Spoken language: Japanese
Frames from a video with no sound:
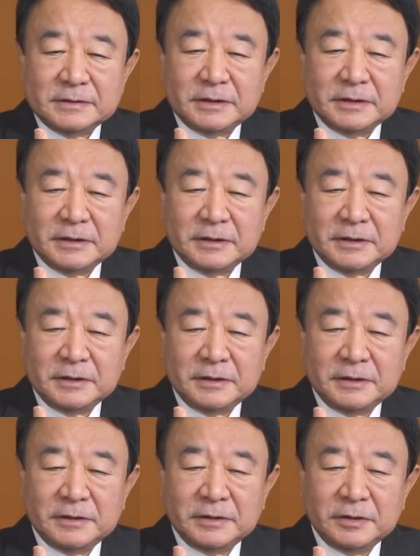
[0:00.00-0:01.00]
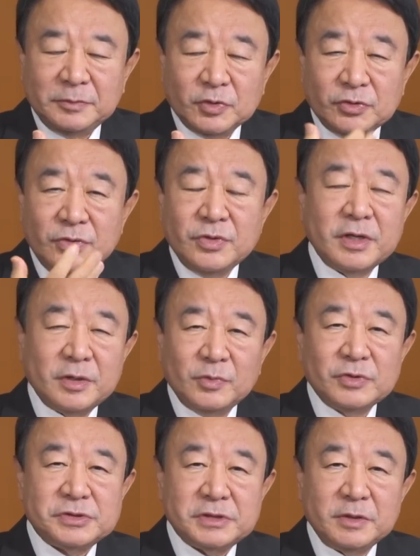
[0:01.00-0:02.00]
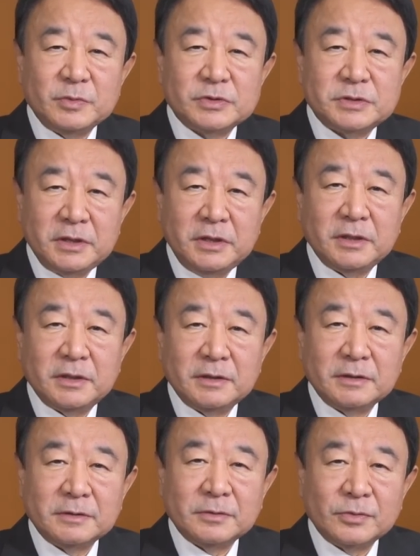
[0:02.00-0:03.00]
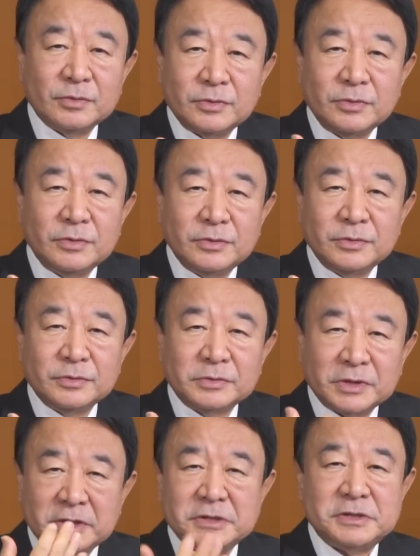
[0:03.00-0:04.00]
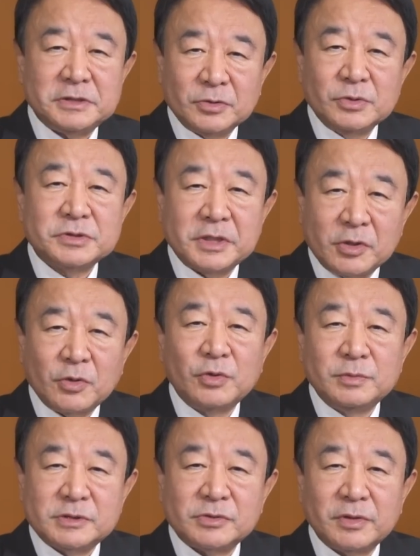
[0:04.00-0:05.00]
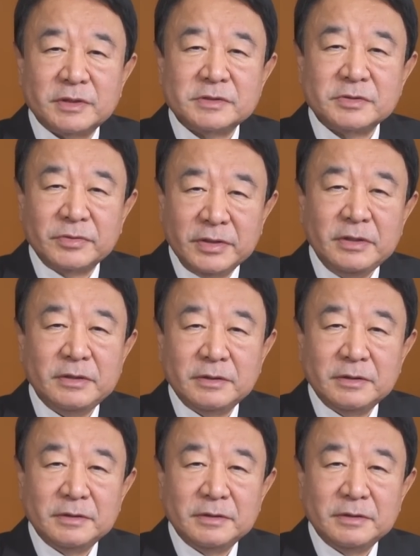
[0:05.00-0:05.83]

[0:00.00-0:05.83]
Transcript: えー、僕の方から申し入れもしてここの大使この人エコノミストなんですよね